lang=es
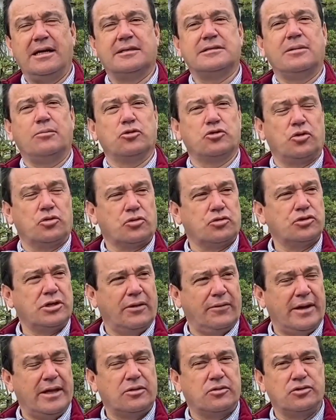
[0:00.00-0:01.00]
y hacemos
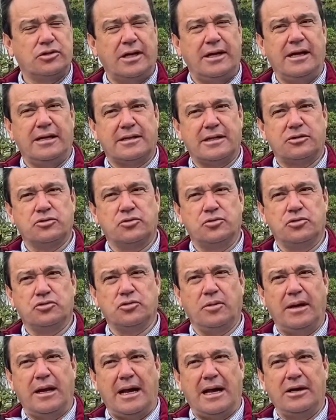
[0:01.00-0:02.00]
otros eventos en el
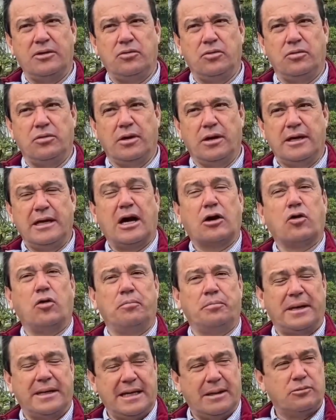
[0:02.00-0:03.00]
transcurso del año y
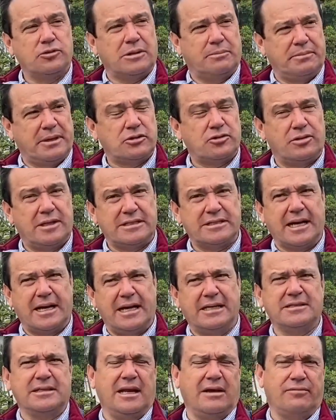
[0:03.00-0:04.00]
acompañamos a personas
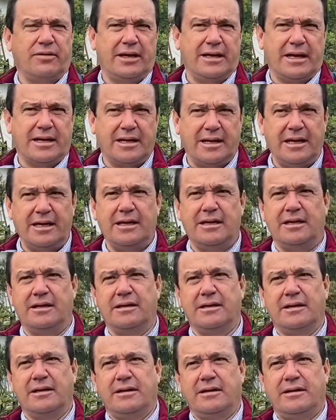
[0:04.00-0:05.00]
que hacen la feria
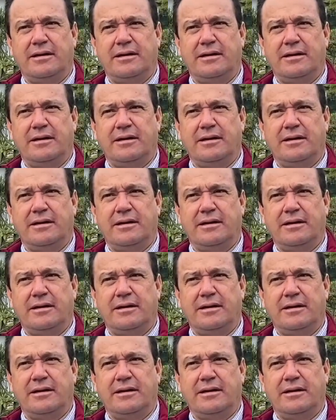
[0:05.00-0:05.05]
equina,